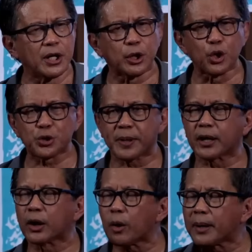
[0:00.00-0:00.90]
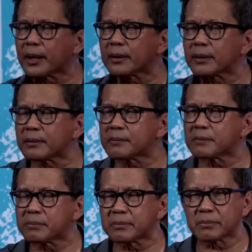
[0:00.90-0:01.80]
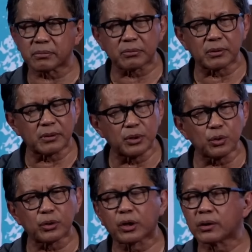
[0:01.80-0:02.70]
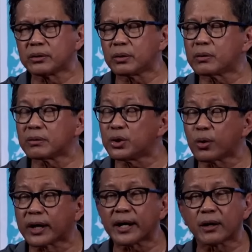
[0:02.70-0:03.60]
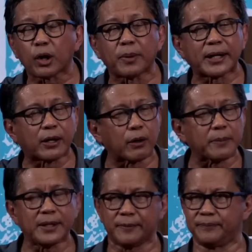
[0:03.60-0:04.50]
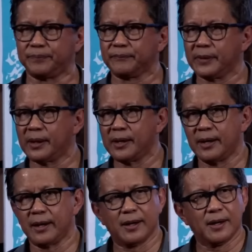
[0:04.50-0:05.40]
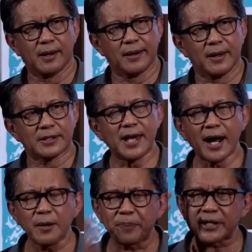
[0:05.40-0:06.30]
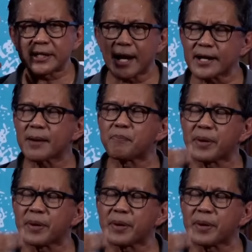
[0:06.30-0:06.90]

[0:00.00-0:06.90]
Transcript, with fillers: Do you speak global new new new green global economy. Jangan presiden yang